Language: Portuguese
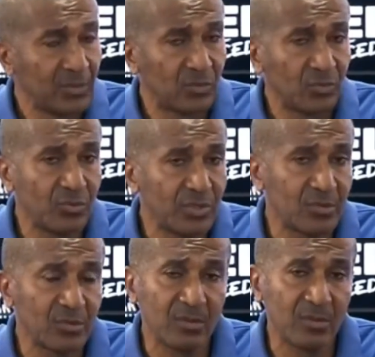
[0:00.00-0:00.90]
e tudo
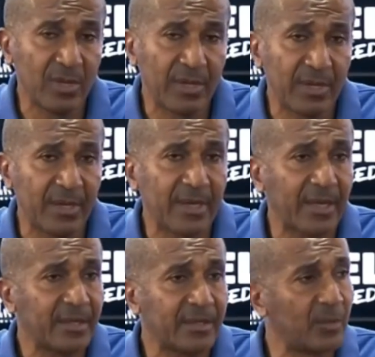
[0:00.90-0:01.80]
isso é,
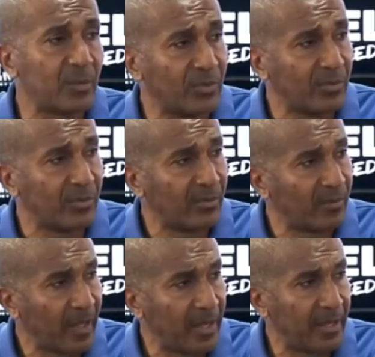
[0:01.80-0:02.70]
requer tempo.
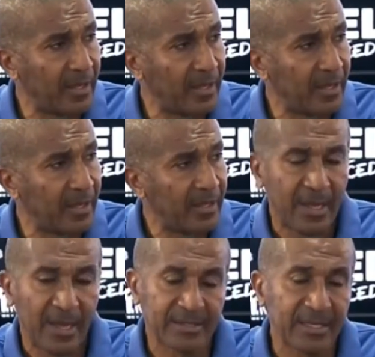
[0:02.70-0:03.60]
É,
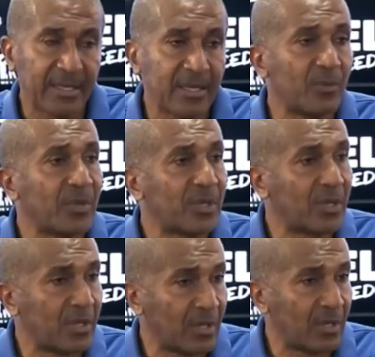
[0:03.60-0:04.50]
é essa equipe
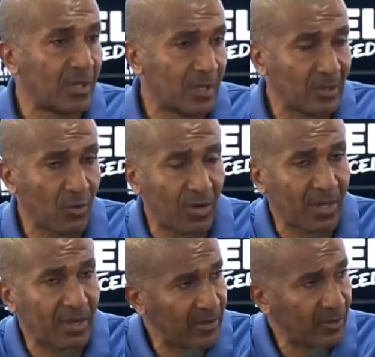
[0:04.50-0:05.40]
que até o colega
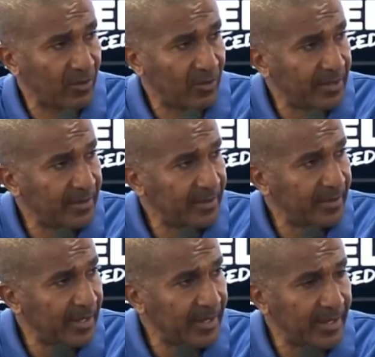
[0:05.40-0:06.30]
falou aí é,
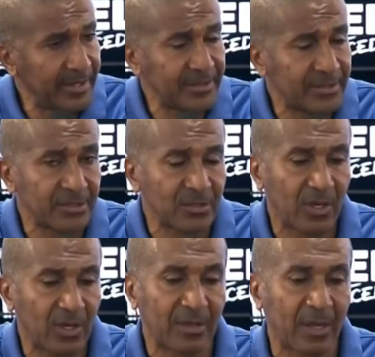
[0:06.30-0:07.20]
antes,
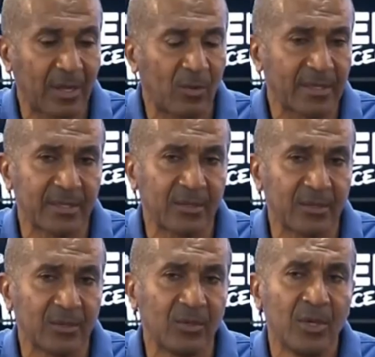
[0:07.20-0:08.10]
na
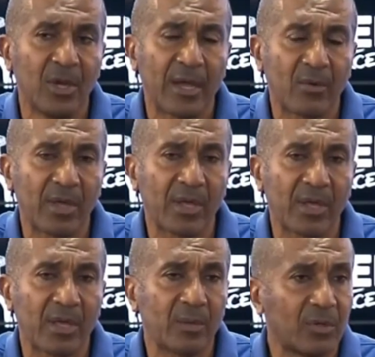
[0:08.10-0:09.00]
comparação com a
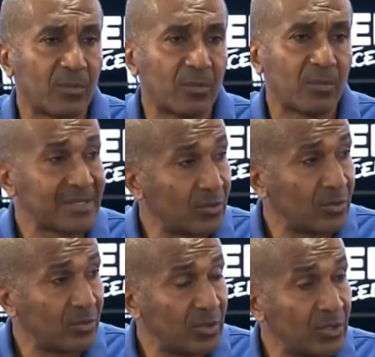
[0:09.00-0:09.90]
equipe do ano
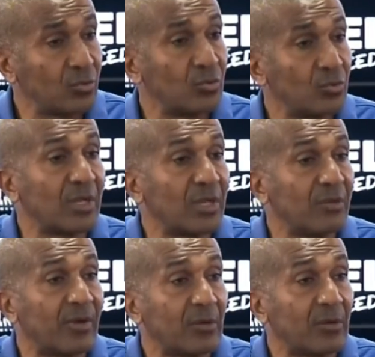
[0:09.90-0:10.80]
passado, isso tudo que ele
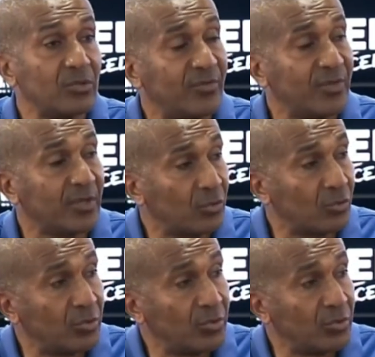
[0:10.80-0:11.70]
falou de
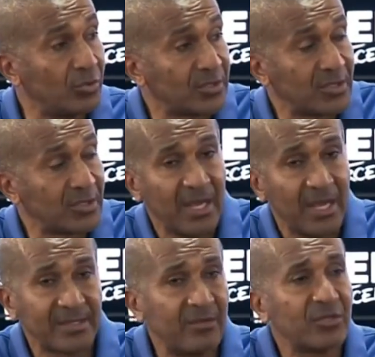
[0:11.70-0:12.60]
virtudes,
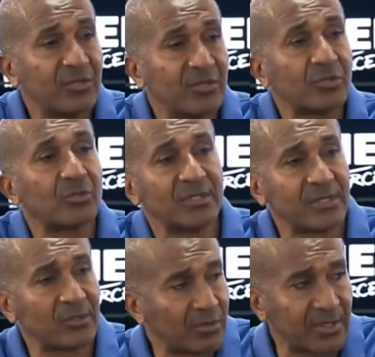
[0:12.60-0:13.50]
essas virtudes elas
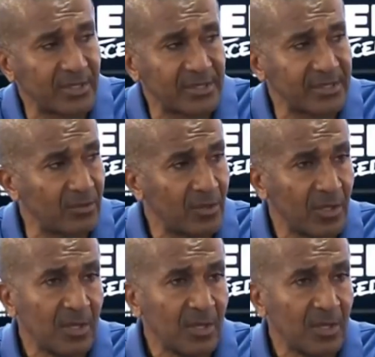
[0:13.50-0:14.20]
só aconteceram